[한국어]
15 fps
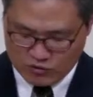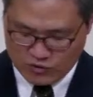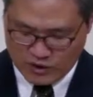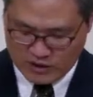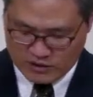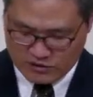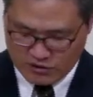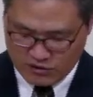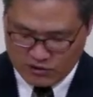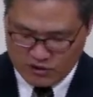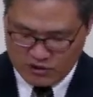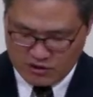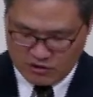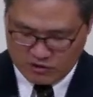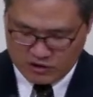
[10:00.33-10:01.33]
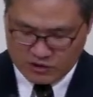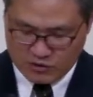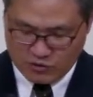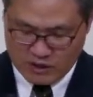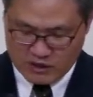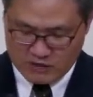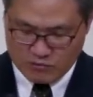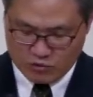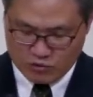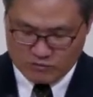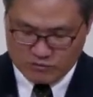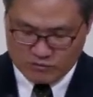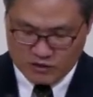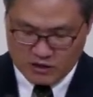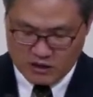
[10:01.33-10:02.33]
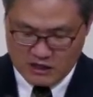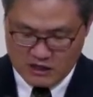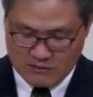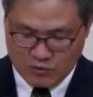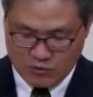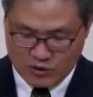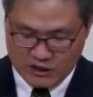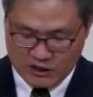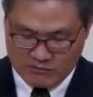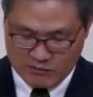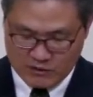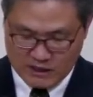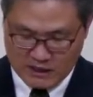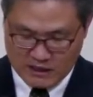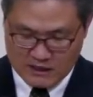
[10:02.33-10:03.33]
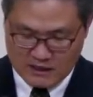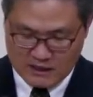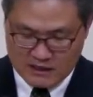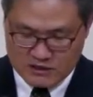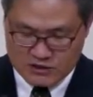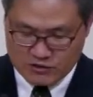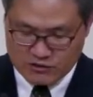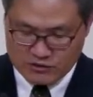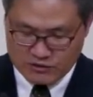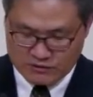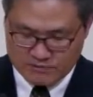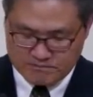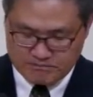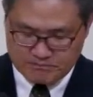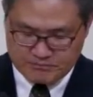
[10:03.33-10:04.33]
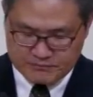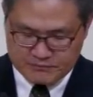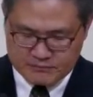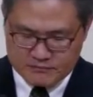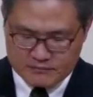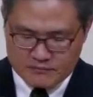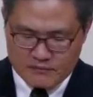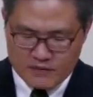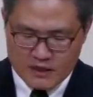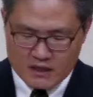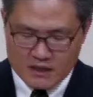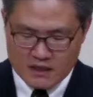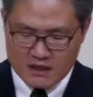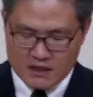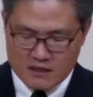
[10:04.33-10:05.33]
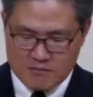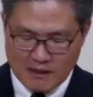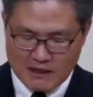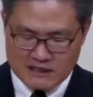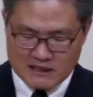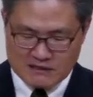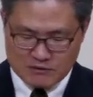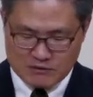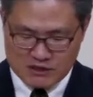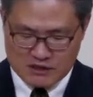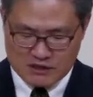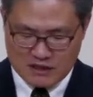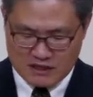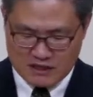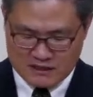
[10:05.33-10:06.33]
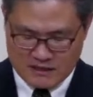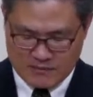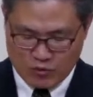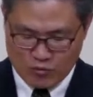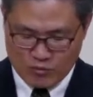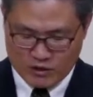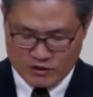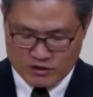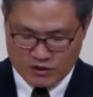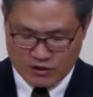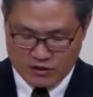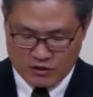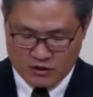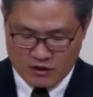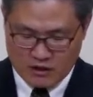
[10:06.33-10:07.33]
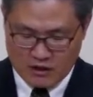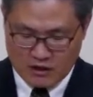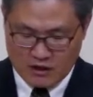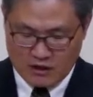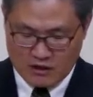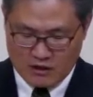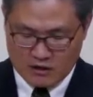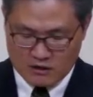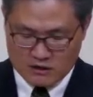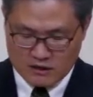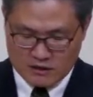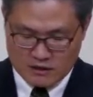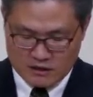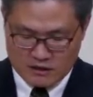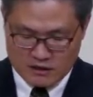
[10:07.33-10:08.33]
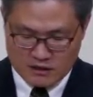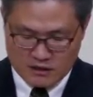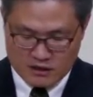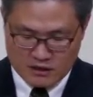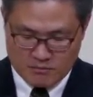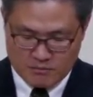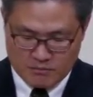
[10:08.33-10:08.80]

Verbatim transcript: 위해서 어, 기도하는 모습을 보게 됩니다. 저는 이 말씀을 이제 보면서 어, 이, 이